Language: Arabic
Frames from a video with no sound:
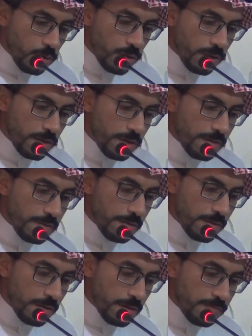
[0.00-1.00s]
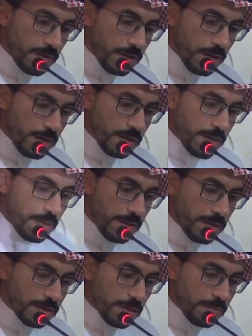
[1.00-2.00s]
آه، الفنان
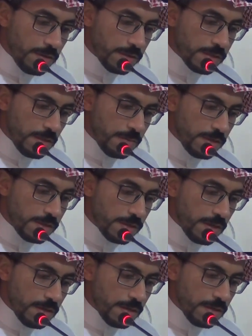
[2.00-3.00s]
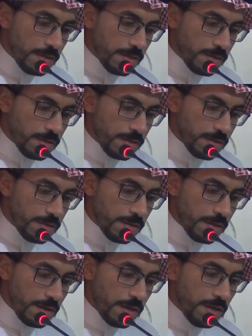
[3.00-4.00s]
الكبير طبعا سامي الحسين
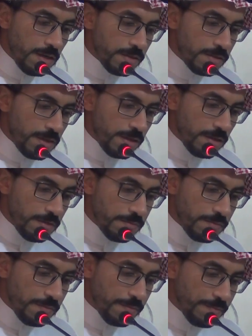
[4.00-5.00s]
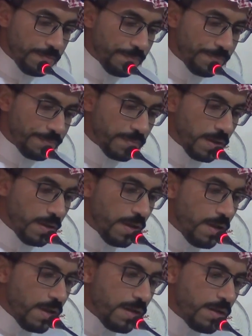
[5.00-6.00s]
غني عن التعريف
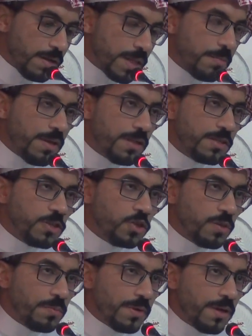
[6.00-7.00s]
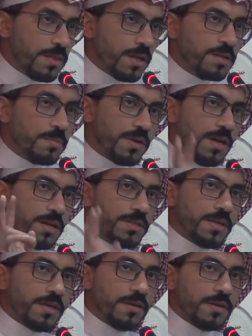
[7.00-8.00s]
آه، طبعا التجربة ذات
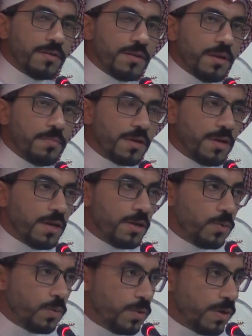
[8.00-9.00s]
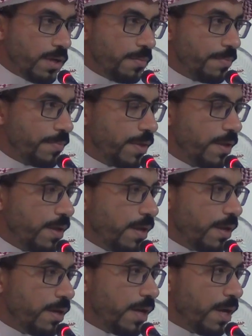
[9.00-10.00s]
مرحلتين المرحلة الأولى
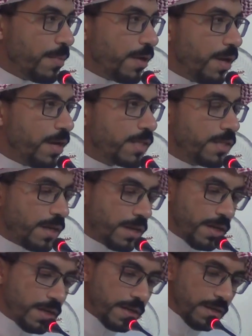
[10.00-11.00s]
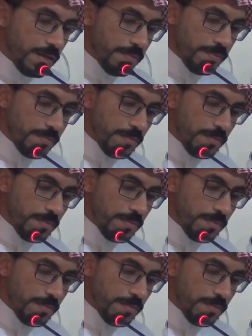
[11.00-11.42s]
هي المرحلة السريالية